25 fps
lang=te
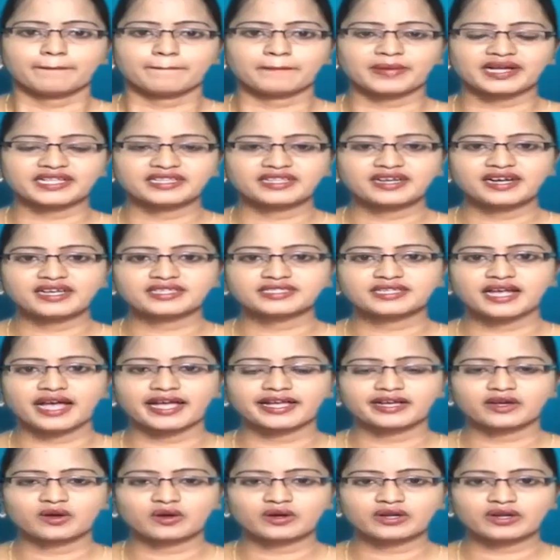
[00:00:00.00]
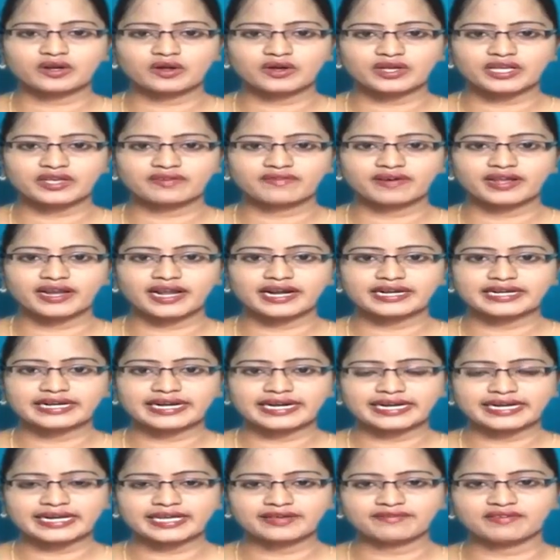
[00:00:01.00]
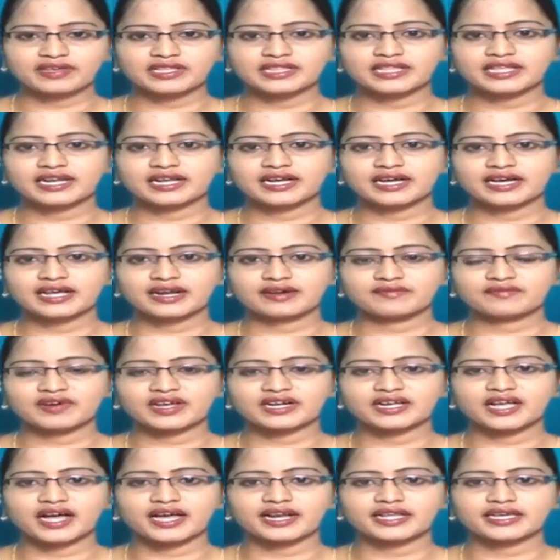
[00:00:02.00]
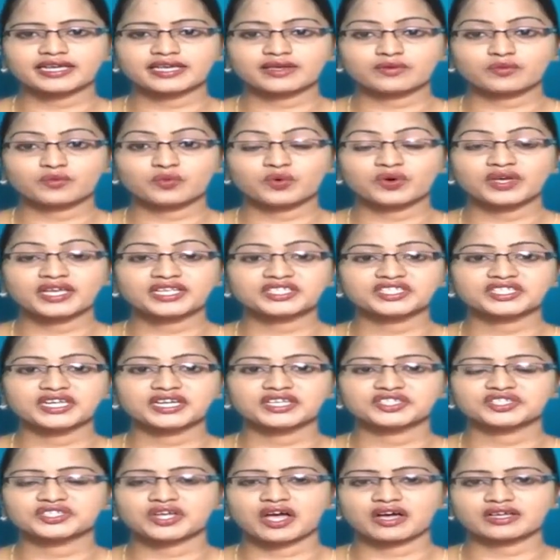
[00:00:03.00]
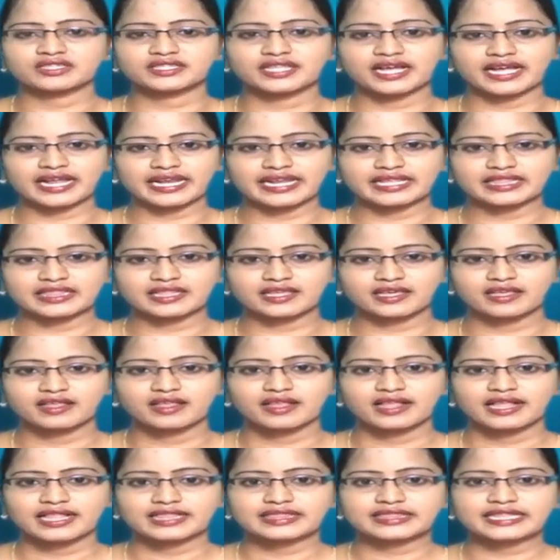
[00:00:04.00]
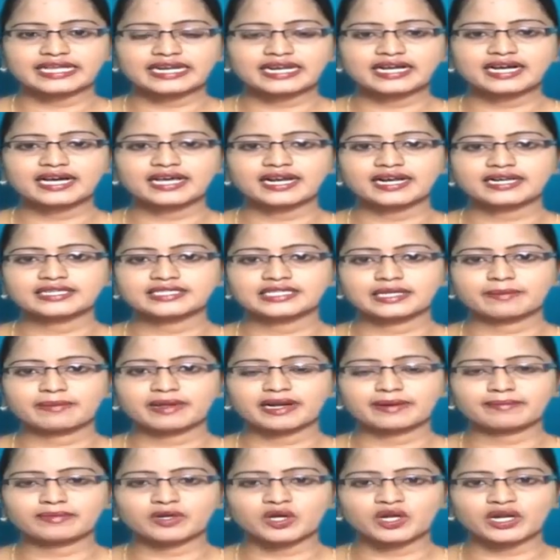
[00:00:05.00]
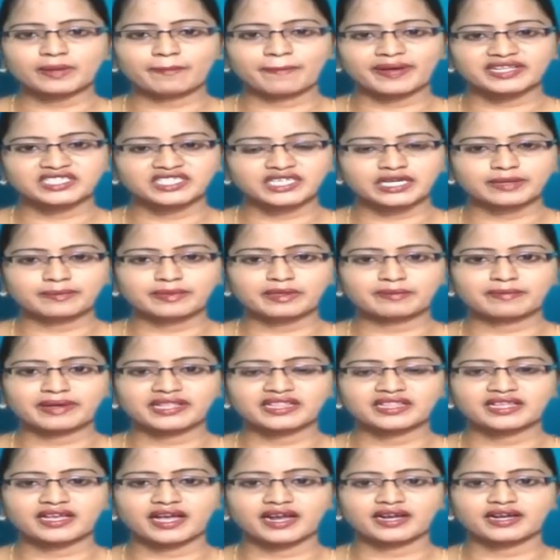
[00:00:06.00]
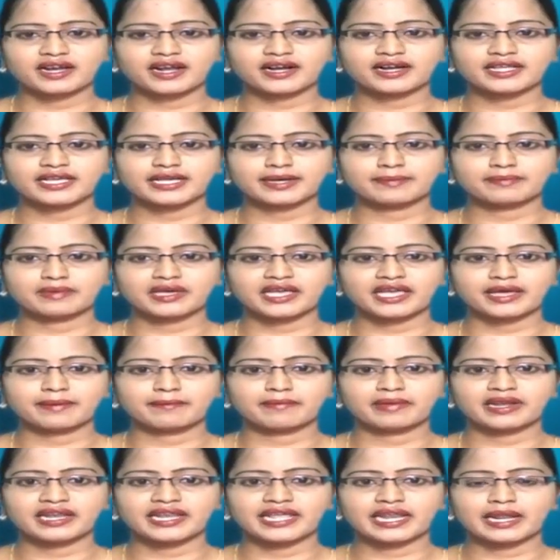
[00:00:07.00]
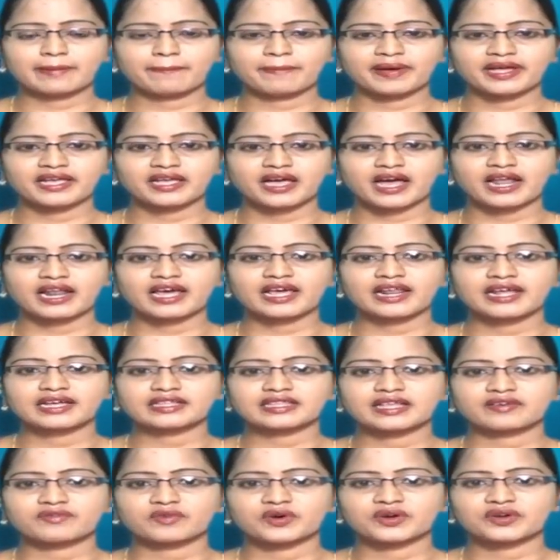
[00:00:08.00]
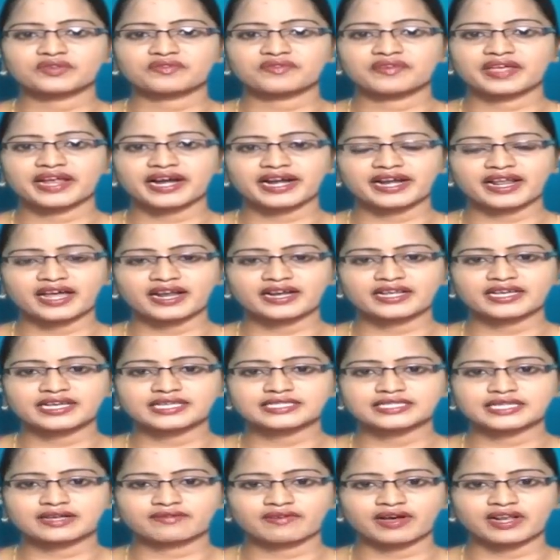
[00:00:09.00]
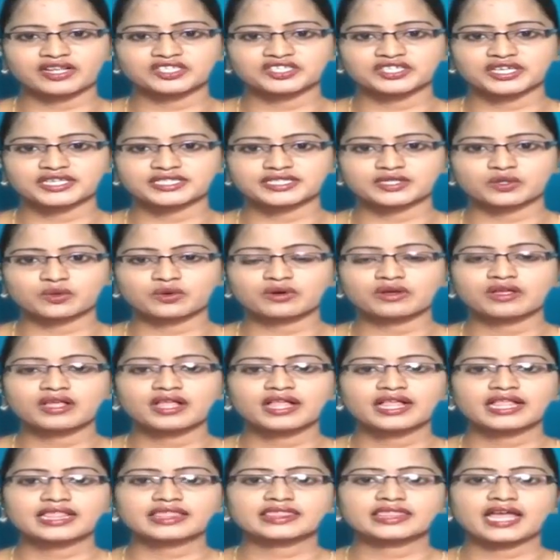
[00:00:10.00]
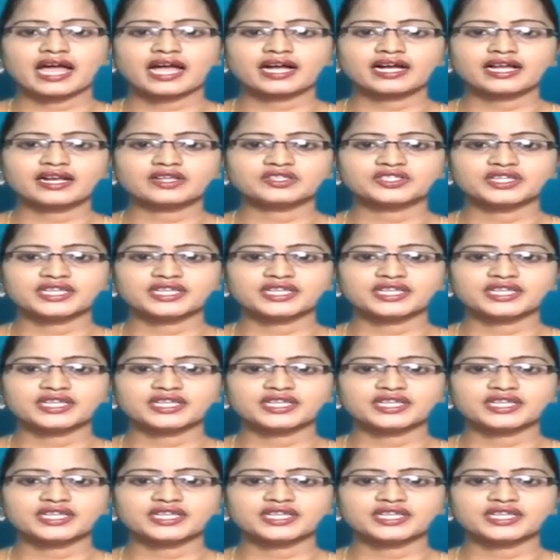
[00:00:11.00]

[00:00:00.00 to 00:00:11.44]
మద్రాస్ హైకోర్టులో ఇవాళ టీటీవీ దినకరన్ వర్గానికి ఊహించని షాక్ తగిలింది దినకరన్ శిబిరంలోని పద్దెనిమిది మంది అన్నాడీఎంకే ఎమ్మెల్యేలపై అనర్హత ఓటు వేయడానికి సవాల్ చేస్తూ దాఖలు